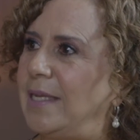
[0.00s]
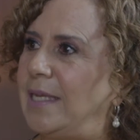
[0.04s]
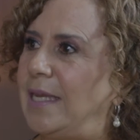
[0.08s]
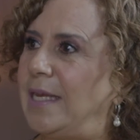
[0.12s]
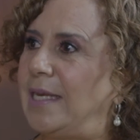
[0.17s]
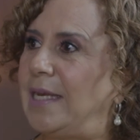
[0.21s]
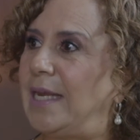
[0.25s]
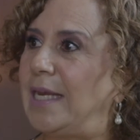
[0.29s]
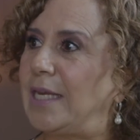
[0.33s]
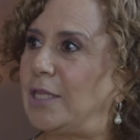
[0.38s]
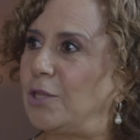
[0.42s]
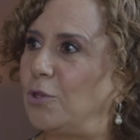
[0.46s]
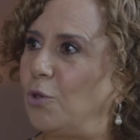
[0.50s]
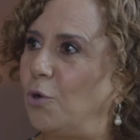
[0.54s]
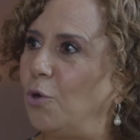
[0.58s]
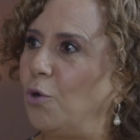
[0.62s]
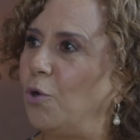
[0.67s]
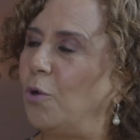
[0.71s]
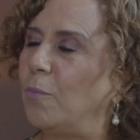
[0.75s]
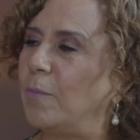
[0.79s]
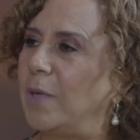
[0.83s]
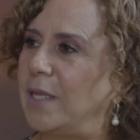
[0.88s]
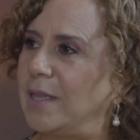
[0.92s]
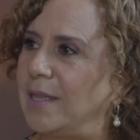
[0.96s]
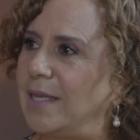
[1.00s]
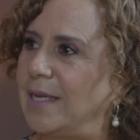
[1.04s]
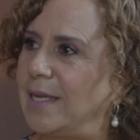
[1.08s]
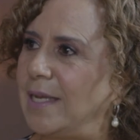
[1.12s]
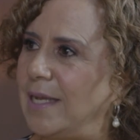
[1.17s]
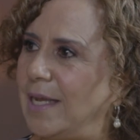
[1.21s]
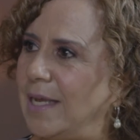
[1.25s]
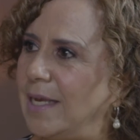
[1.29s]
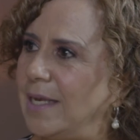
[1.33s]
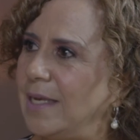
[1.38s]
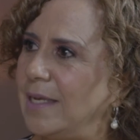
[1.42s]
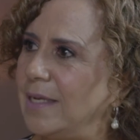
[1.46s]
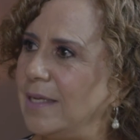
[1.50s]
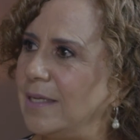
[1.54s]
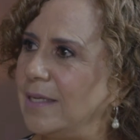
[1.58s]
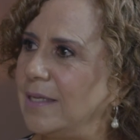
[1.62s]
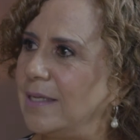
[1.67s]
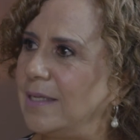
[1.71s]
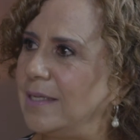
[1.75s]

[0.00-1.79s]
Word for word: y llenar todo lo material